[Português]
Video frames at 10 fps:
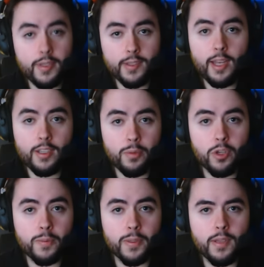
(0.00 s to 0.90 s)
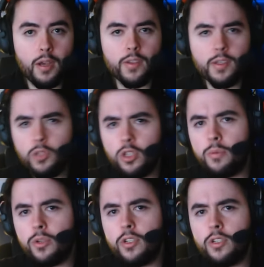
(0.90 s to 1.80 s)
começar as próximas aulas, é muito
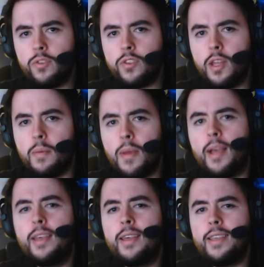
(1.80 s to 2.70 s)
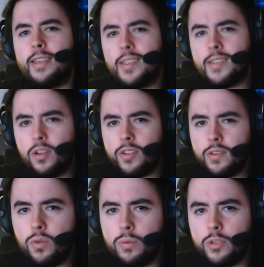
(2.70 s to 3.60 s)
importante você lembrar que essas aulas
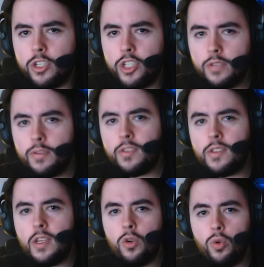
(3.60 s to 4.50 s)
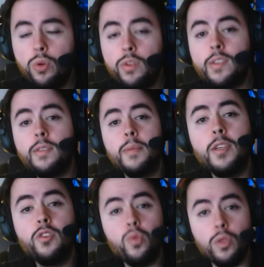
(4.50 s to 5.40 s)
são objetivas, curtas,
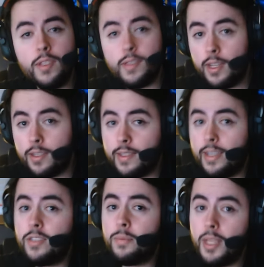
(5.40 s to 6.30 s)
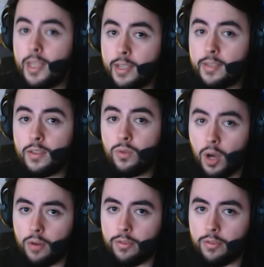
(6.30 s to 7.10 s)
mas todas elas têm a experiência do